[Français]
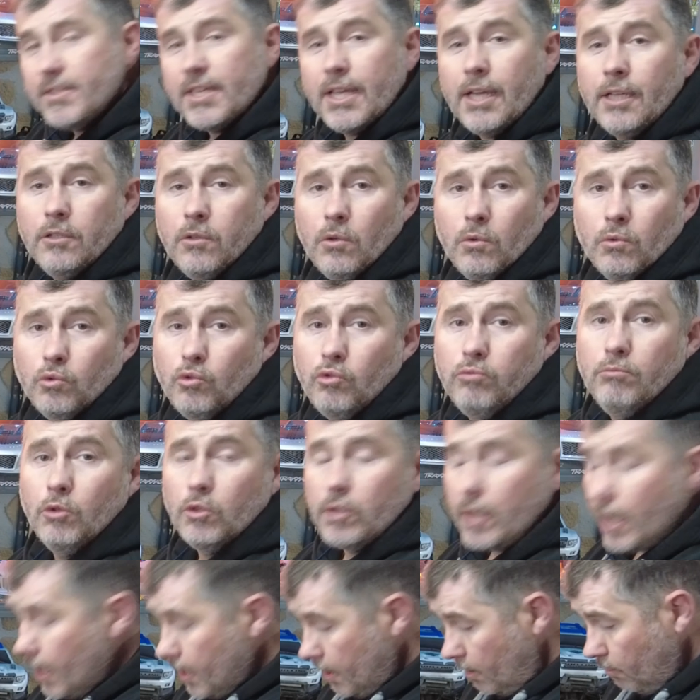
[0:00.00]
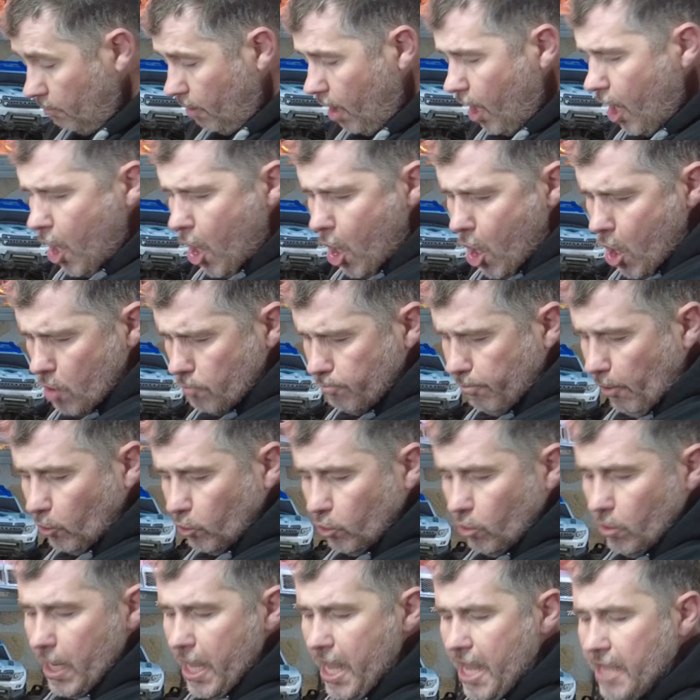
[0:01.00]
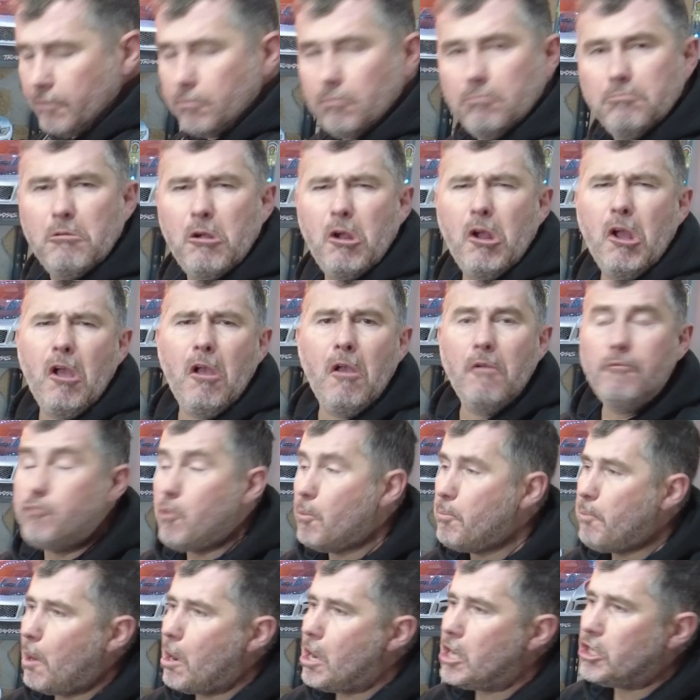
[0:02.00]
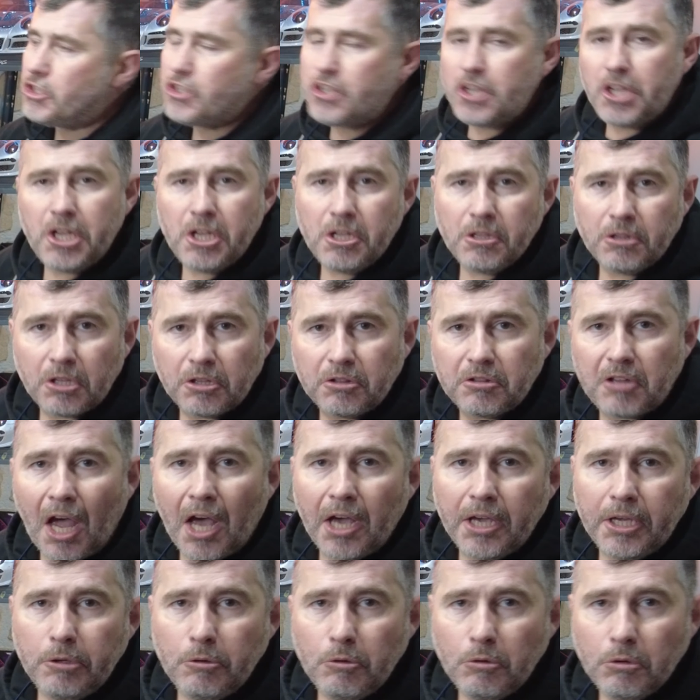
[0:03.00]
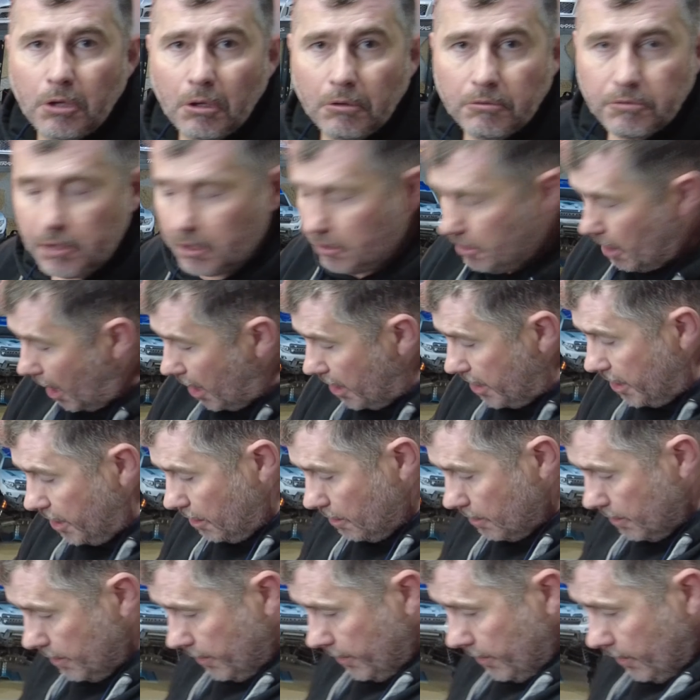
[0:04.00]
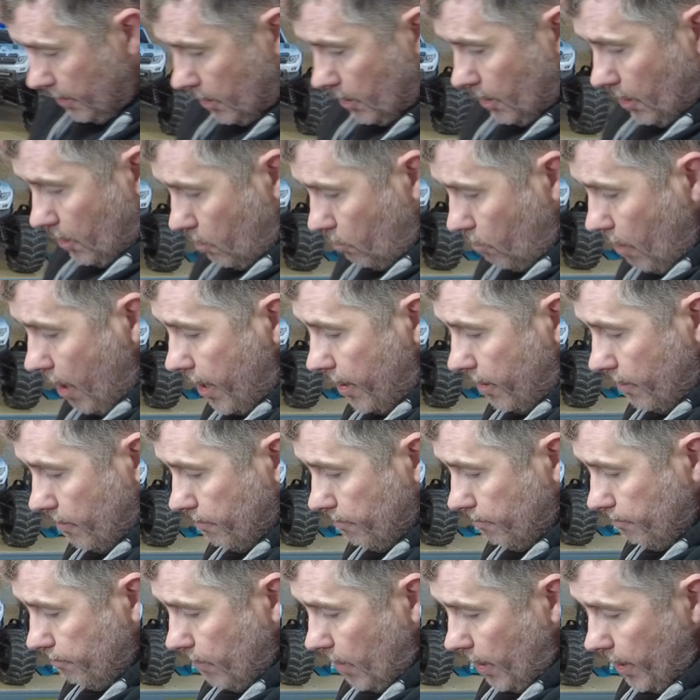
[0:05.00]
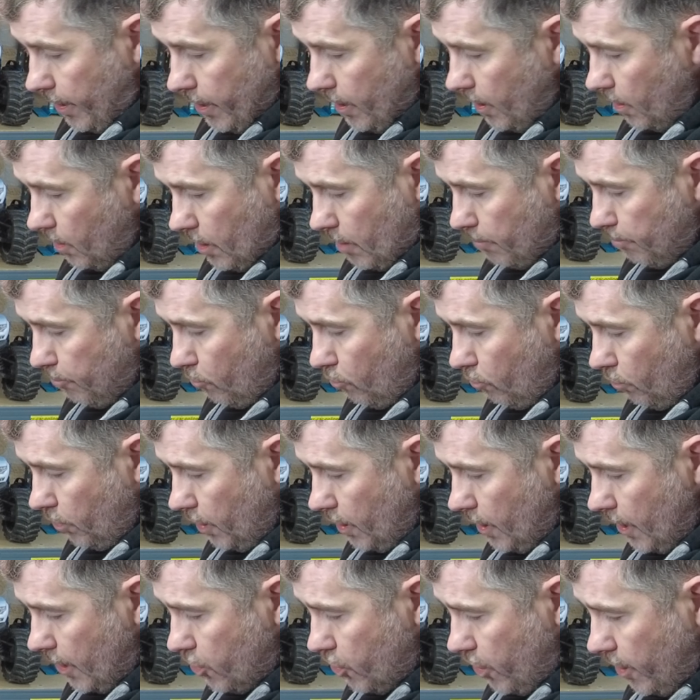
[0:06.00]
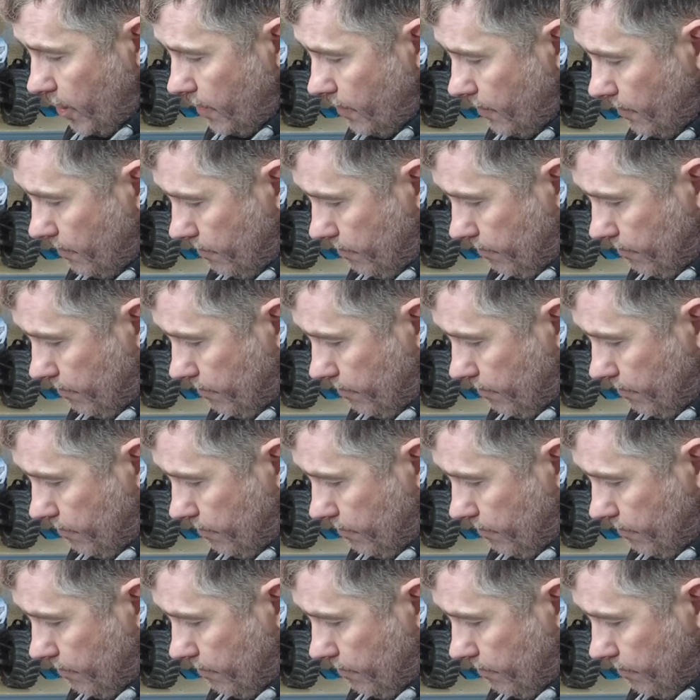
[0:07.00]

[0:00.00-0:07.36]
ça, tout le monde râle. Ouais, le bandeau faut pas l'acheter, t'es taré, t'es taré. Ouais, il y en a beaucoup qui l'achètent.